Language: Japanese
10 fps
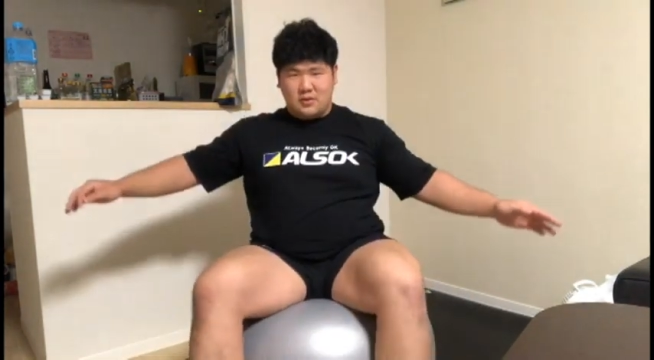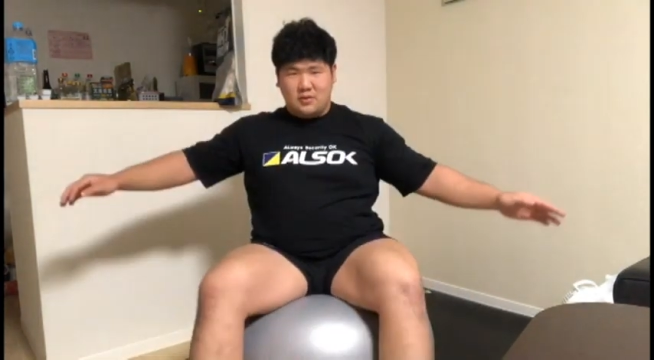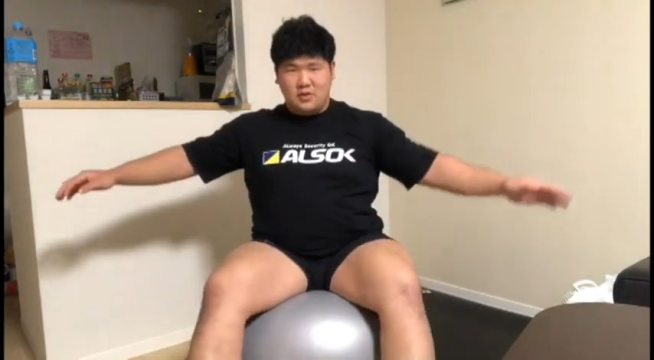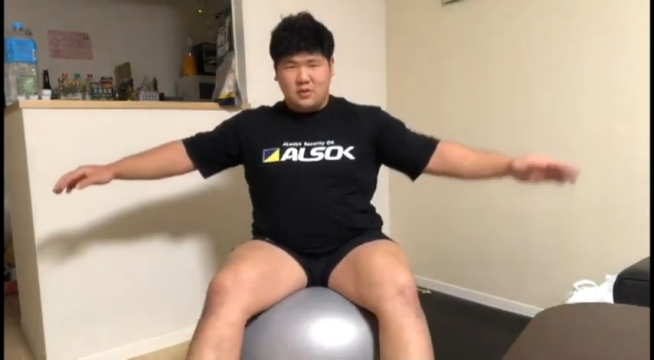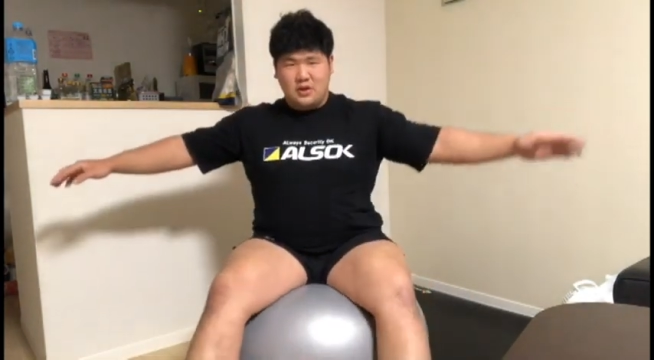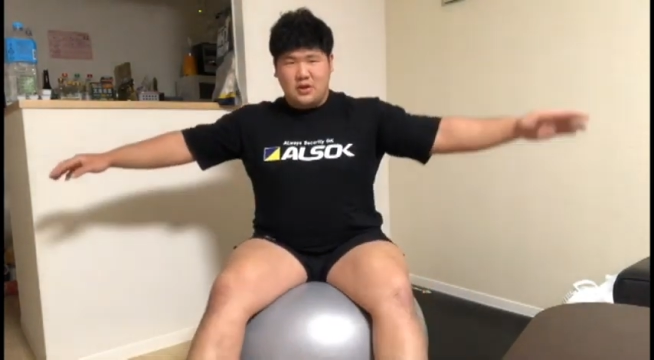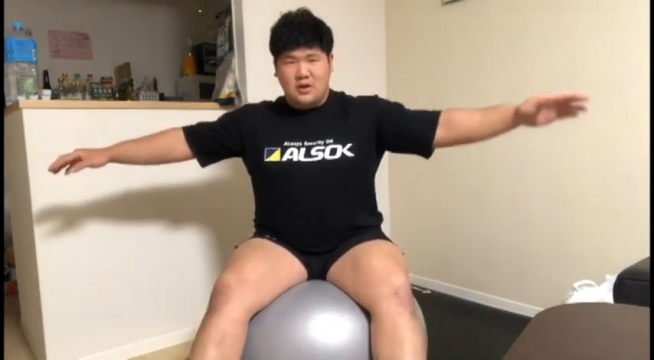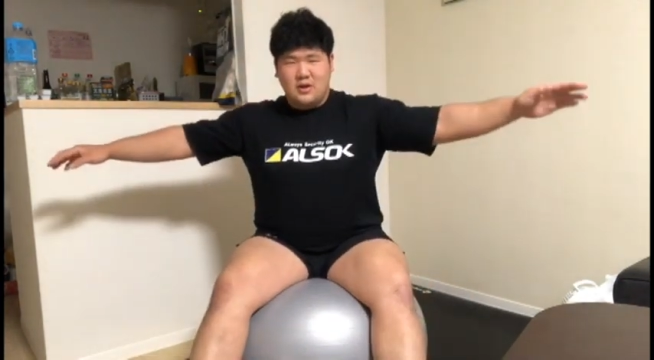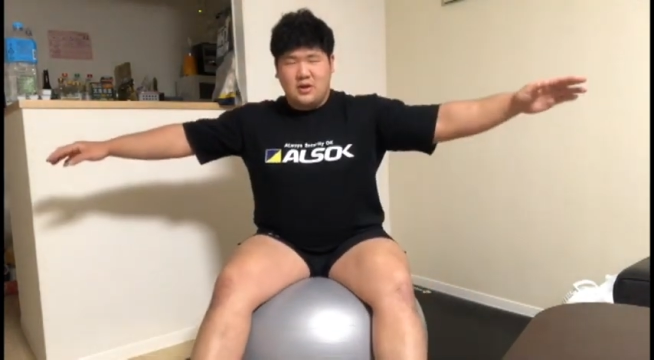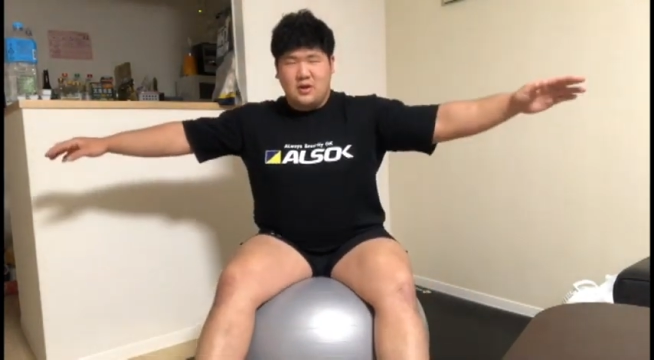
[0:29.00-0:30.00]
のように
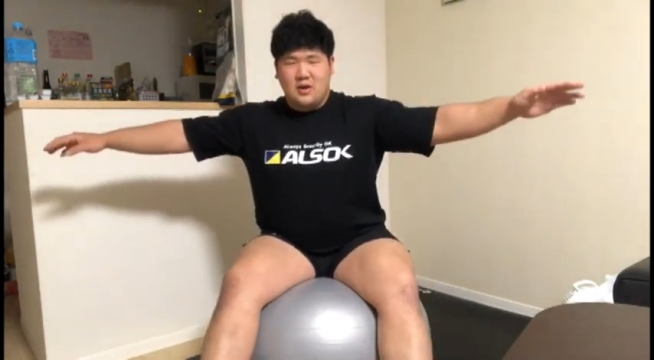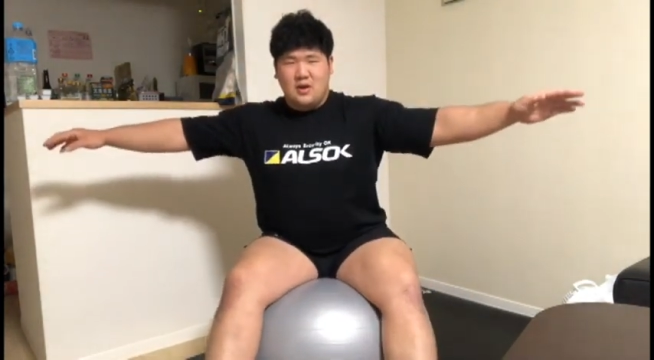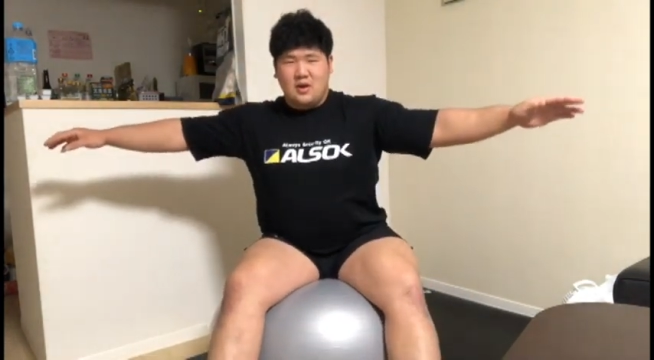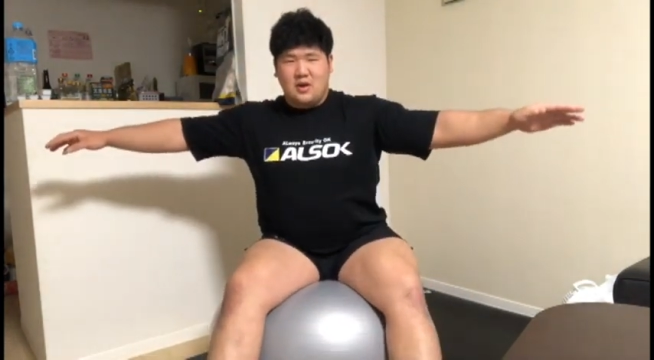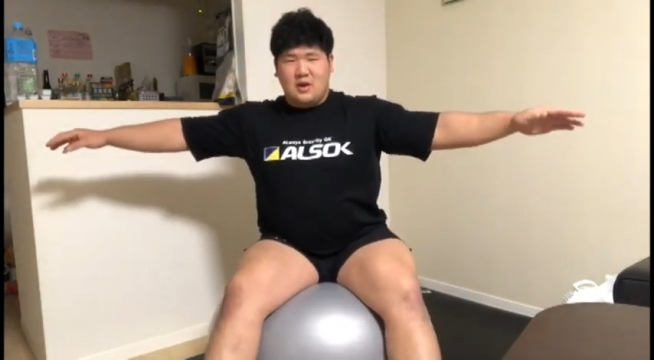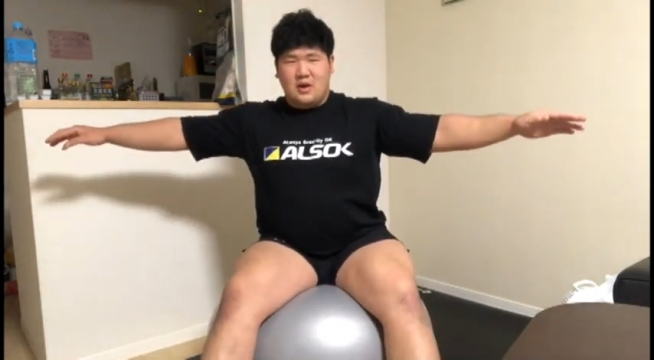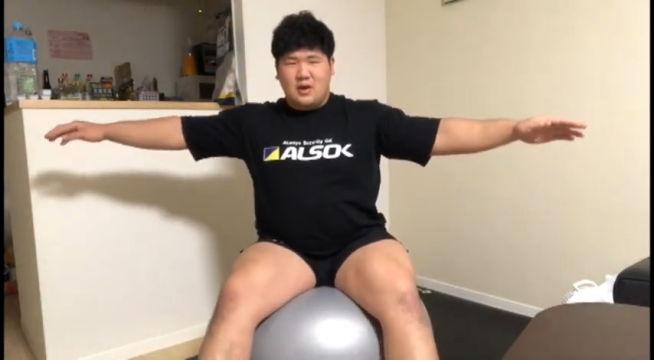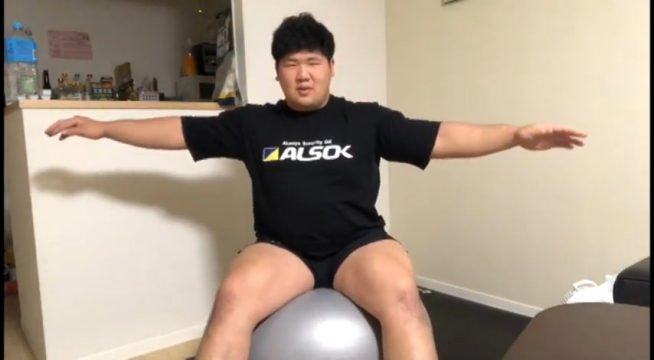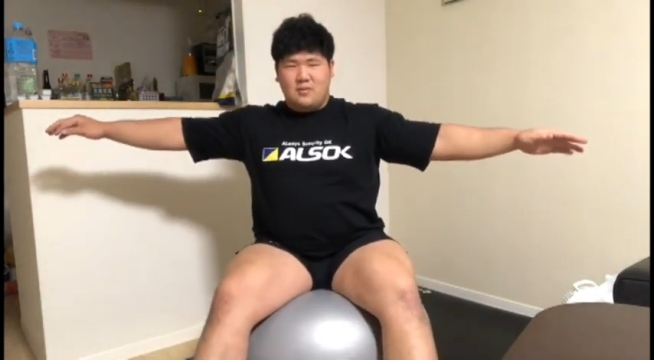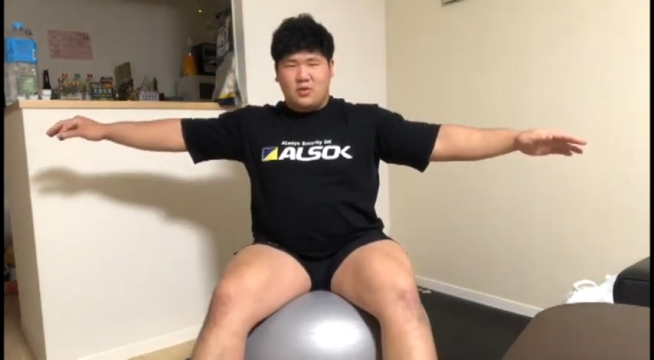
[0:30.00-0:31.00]

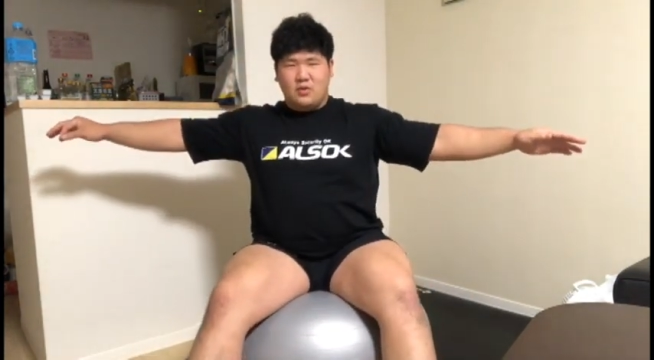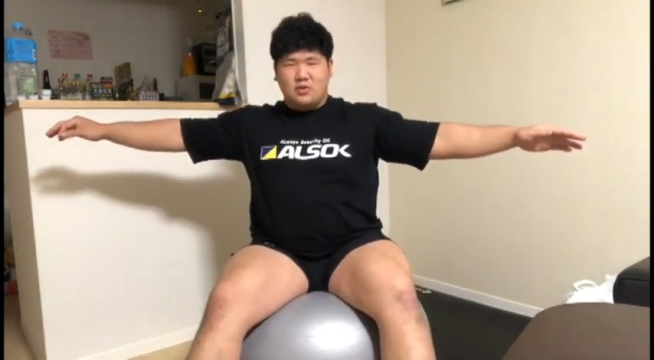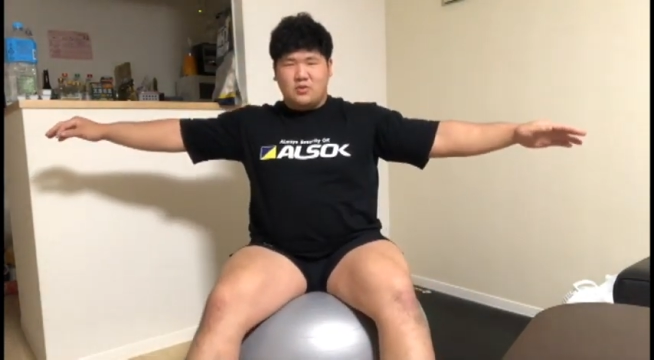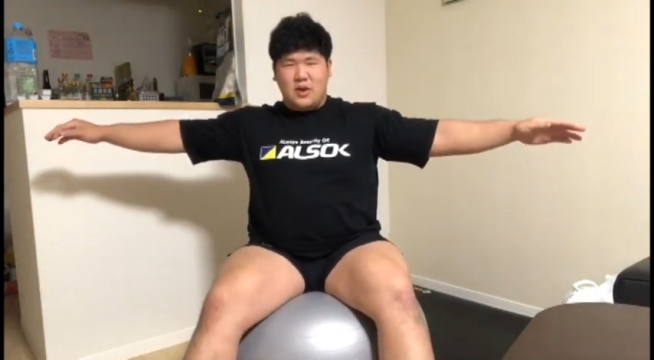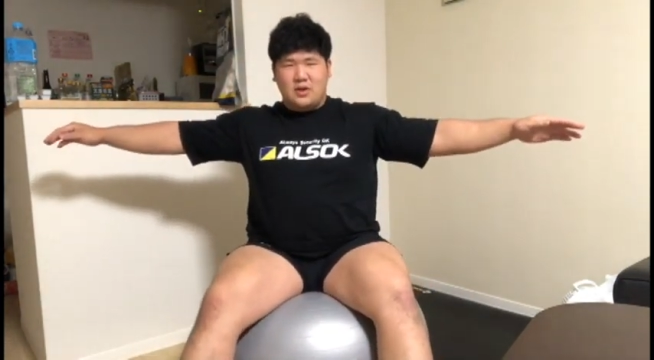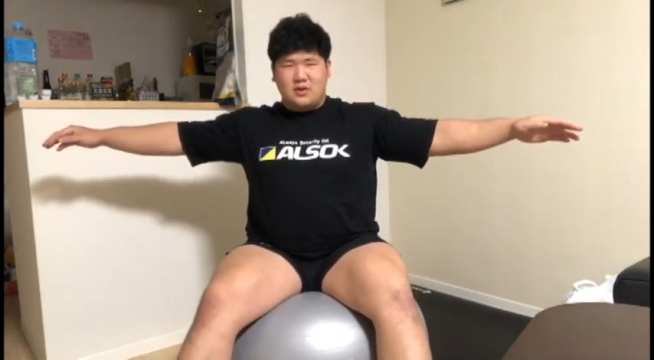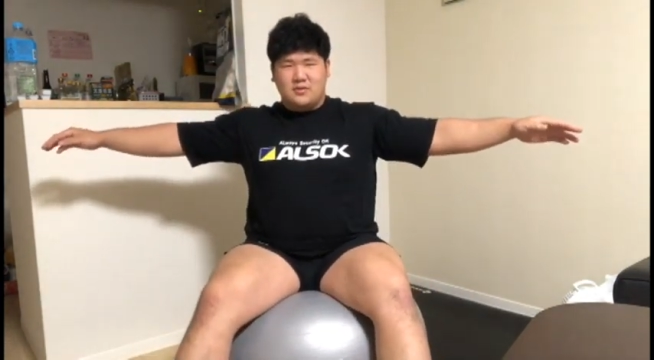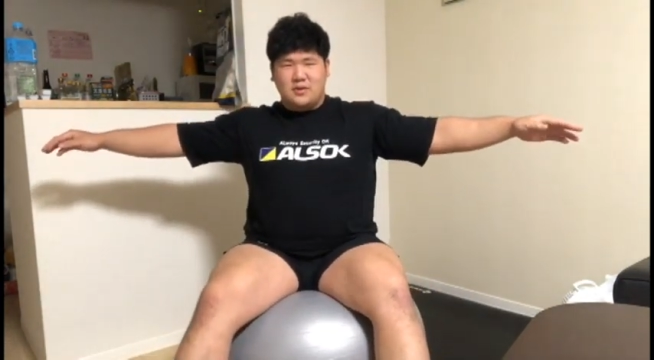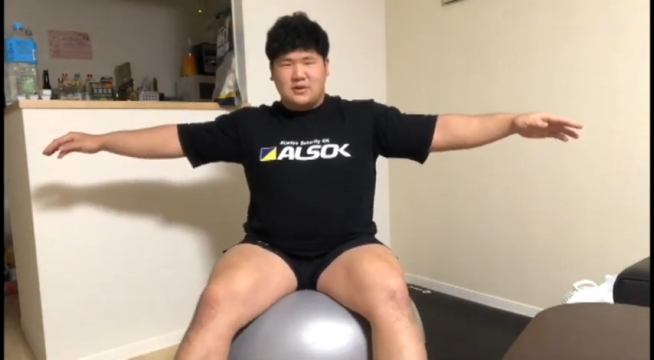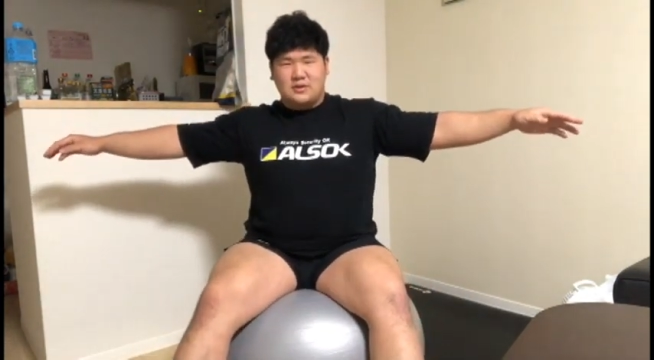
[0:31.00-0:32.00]
ボールの上に座る